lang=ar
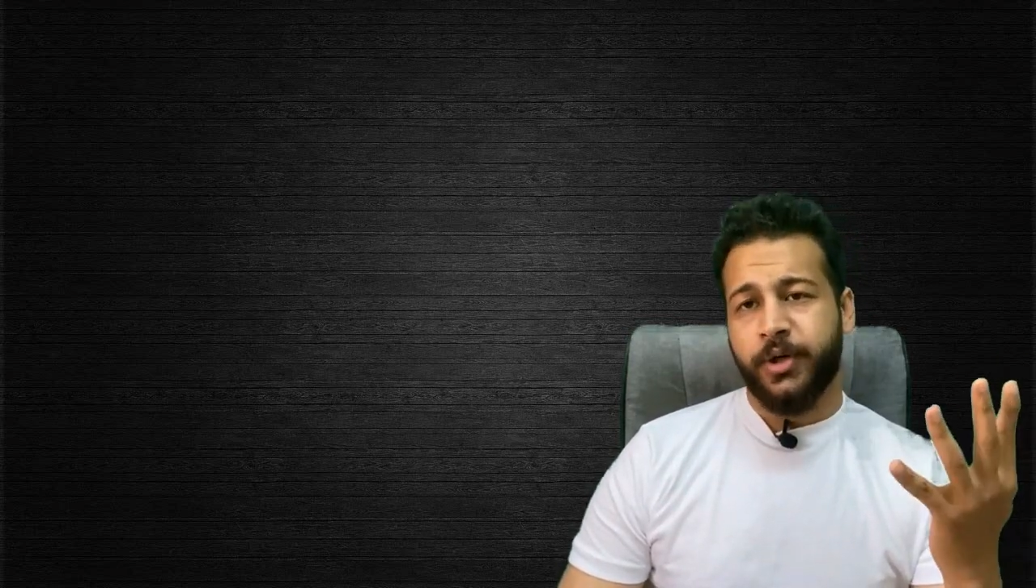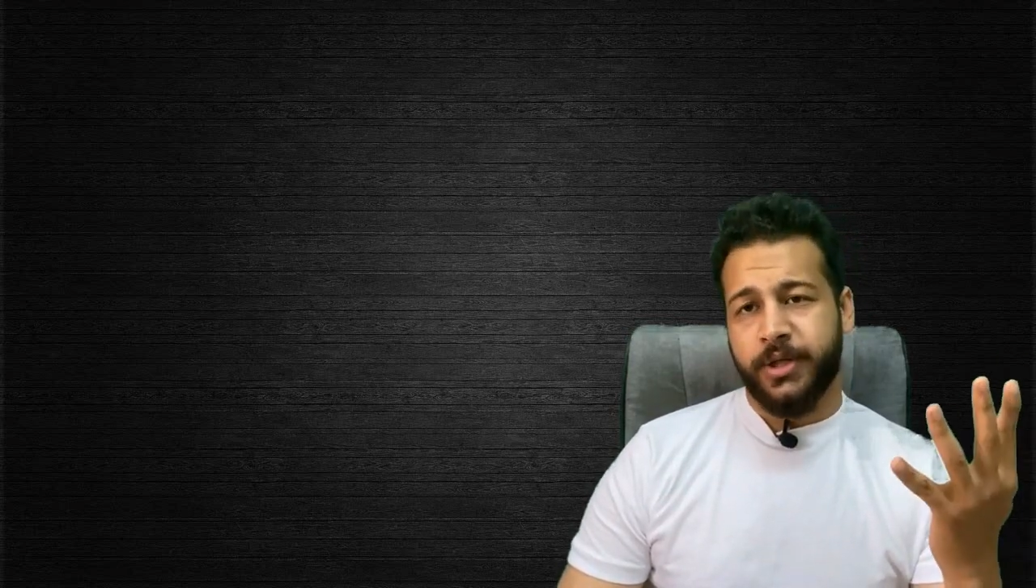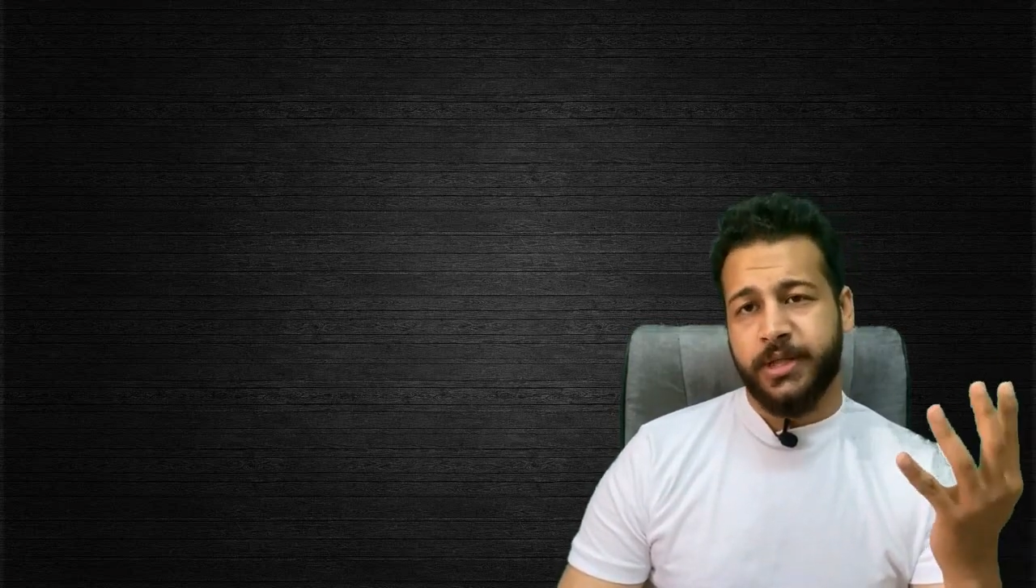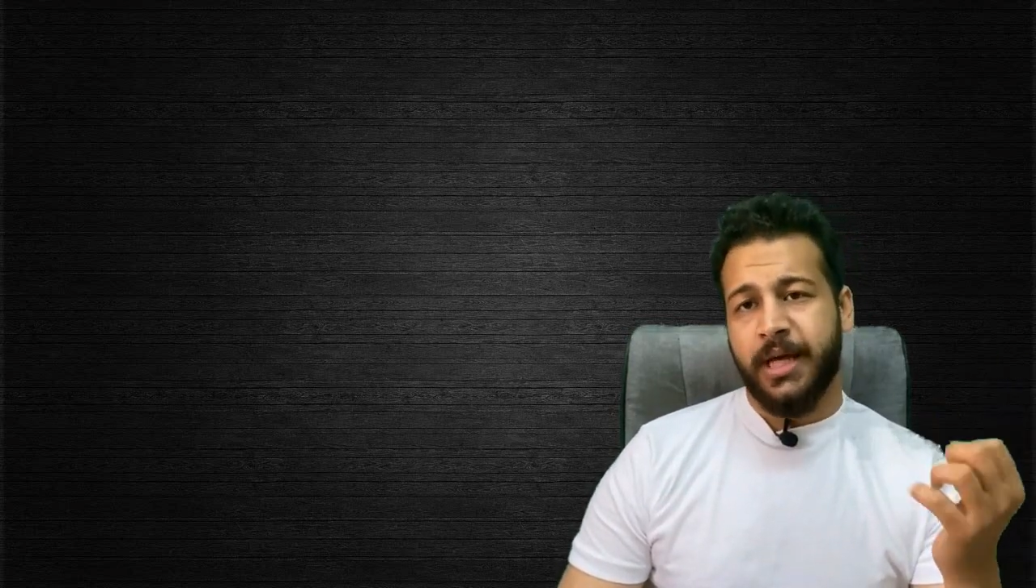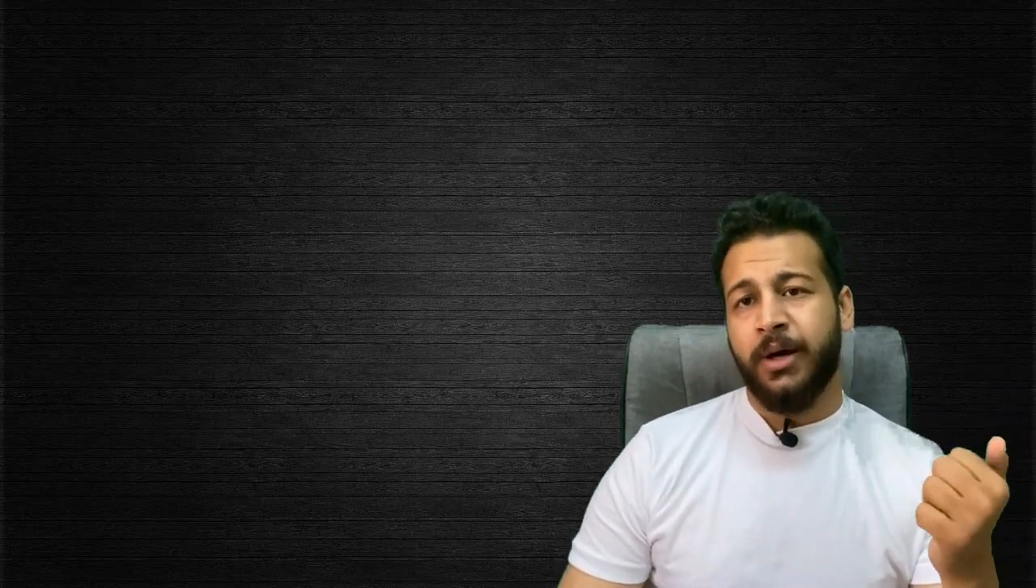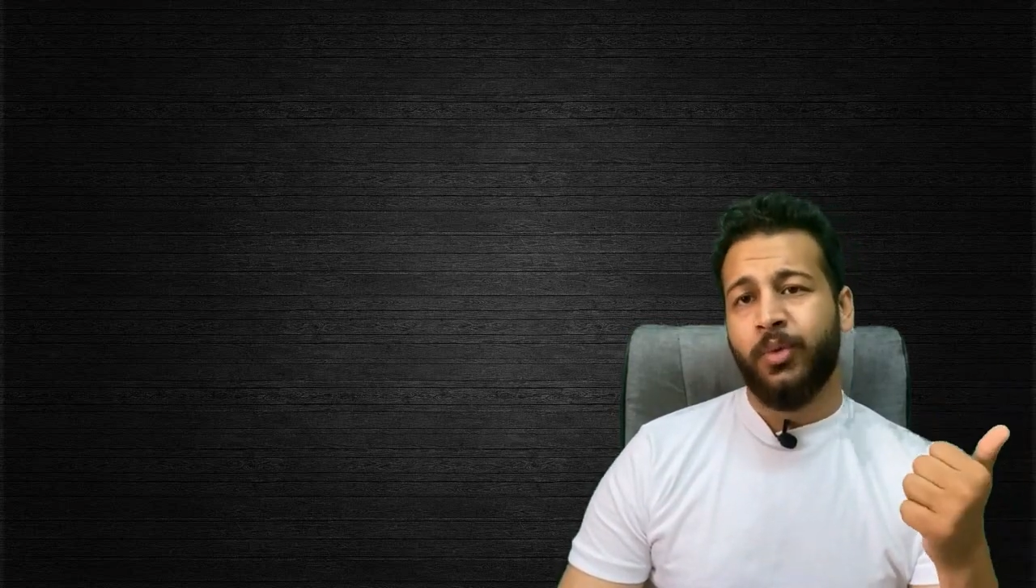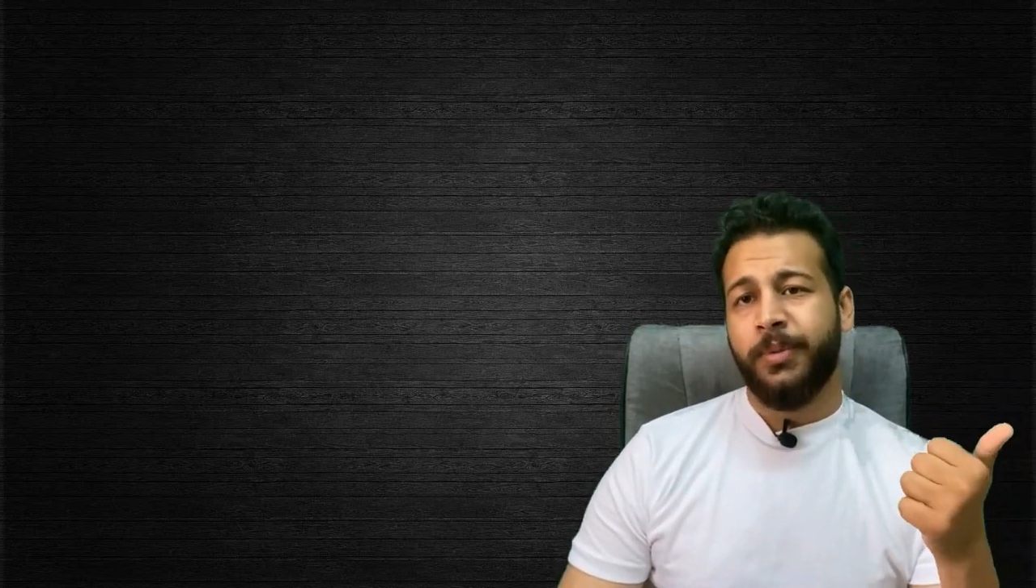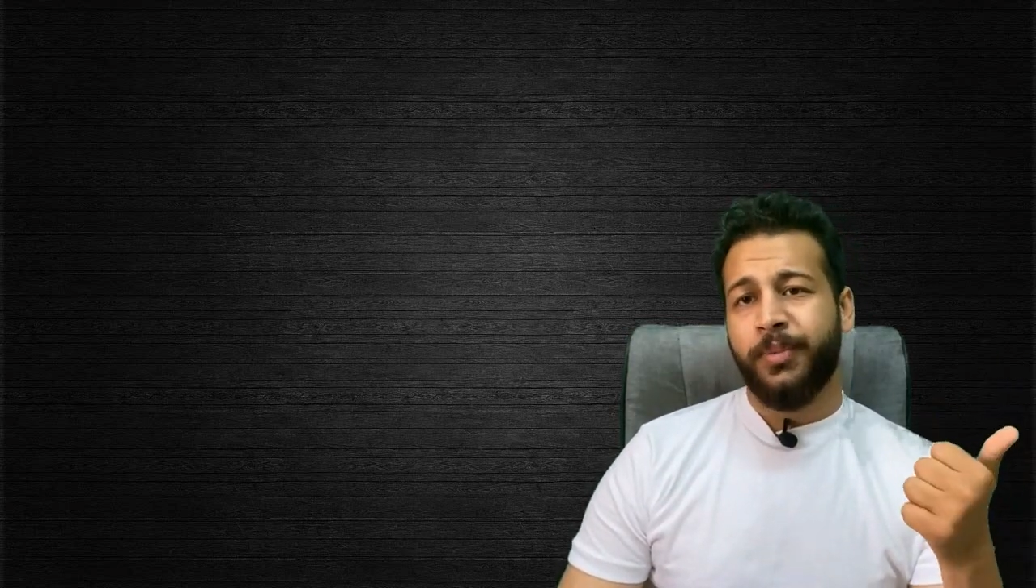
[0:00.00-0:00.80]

بارتس اول